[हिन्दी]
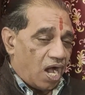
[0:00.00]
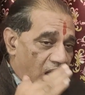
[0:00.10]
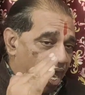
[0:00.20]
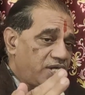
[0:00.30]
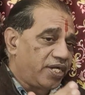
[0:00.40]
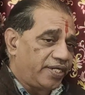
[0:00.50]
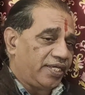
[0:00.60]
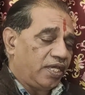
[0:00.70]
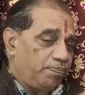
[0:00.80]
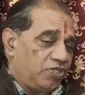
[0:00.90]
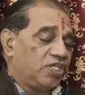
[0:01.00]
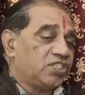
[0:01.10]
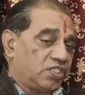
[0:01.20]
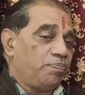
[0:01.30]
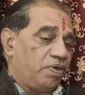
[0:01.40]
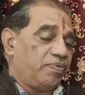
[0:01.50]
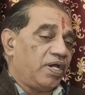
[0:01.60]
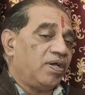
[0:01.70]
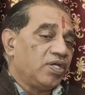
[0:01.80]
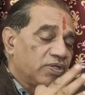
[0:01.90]
हार्ट अटैक के पीछे सब में
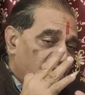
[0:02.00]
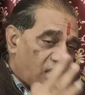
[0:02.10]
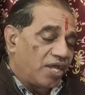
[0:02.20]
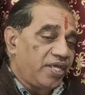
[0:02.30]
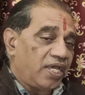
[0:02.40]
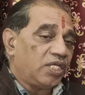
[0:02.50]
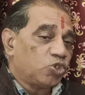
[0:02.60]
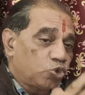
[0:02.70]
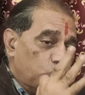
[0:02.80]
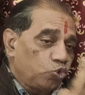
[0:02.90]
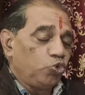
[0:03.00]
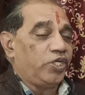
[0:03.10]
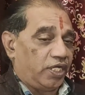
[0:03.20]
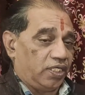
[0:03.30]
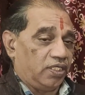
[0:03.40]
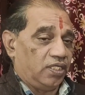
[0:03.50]
बड़ा कार्य है सूर्य